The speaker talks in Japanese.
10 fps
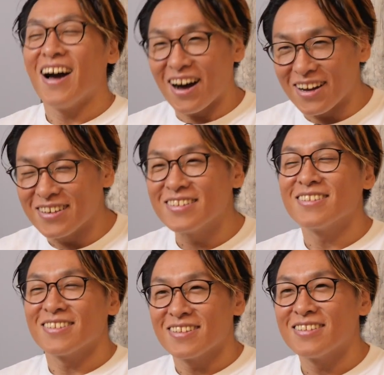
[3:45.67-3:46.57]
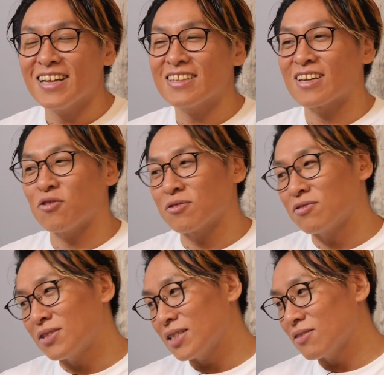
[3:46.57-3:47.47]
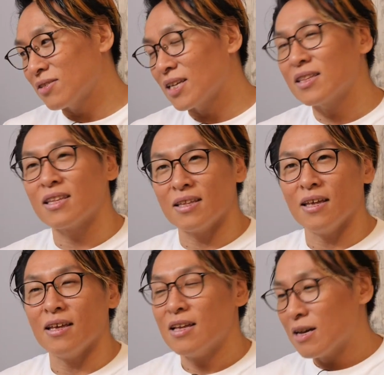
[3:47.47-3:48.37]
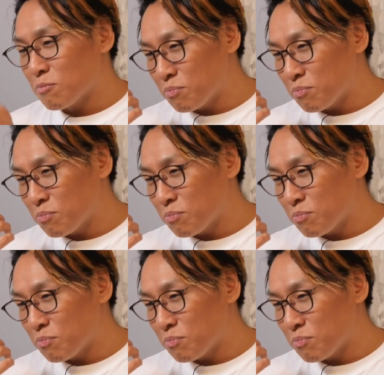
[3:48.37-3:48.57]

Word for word: はい。なんでこの口癖ってね、は